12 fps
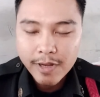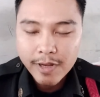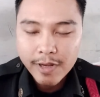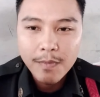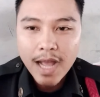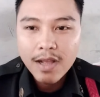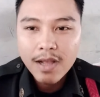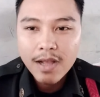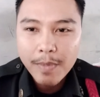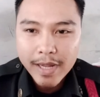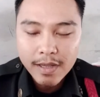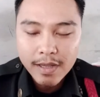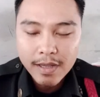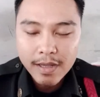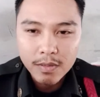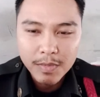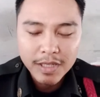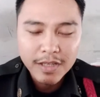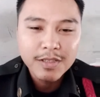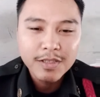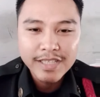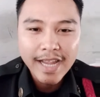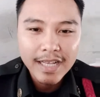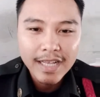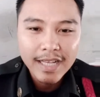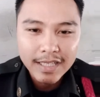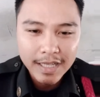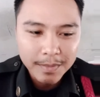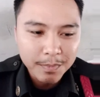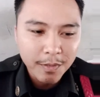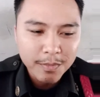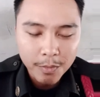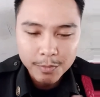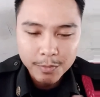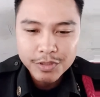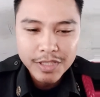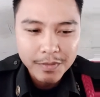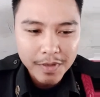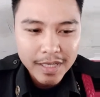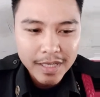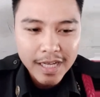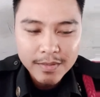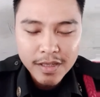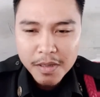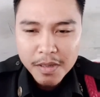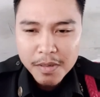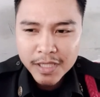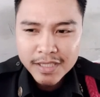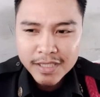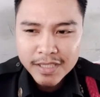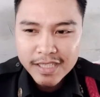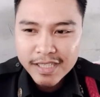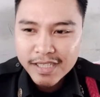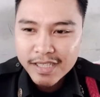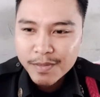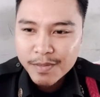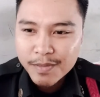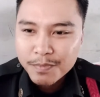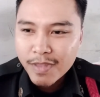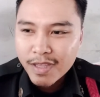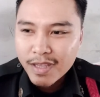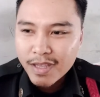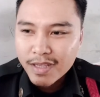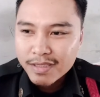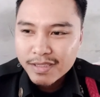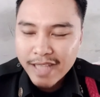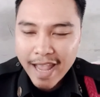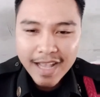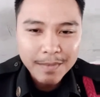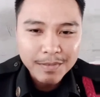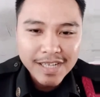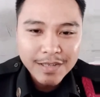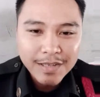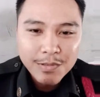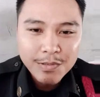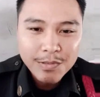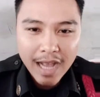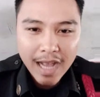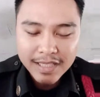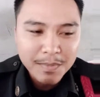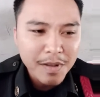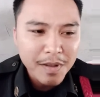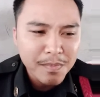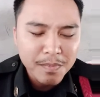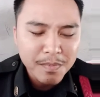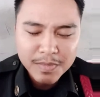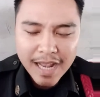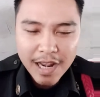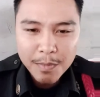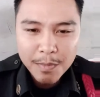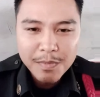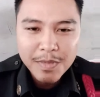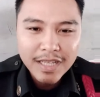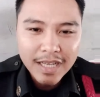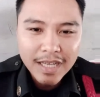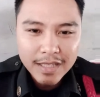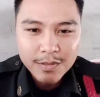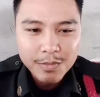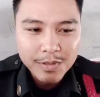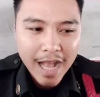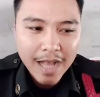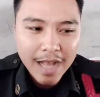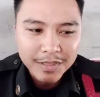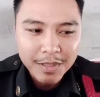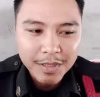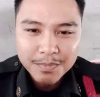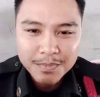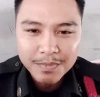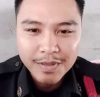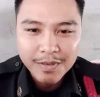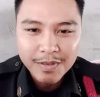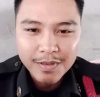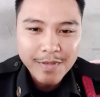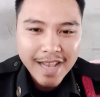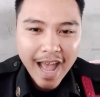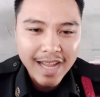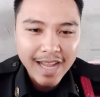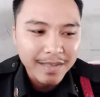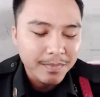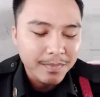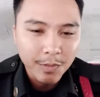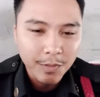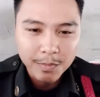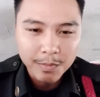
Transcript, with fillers: เวลาว่างก็ไปเที่ยว มันก็ต้องใช้เงินครับ เพราะผมรู้สึกว่าเงินมันคือแรงขับเคลื่อนทุกอย่าง ถ้ามันถ้าเราไม่มีเงินทุกอย่างมันก็ มันก็ไม่ได้ครับ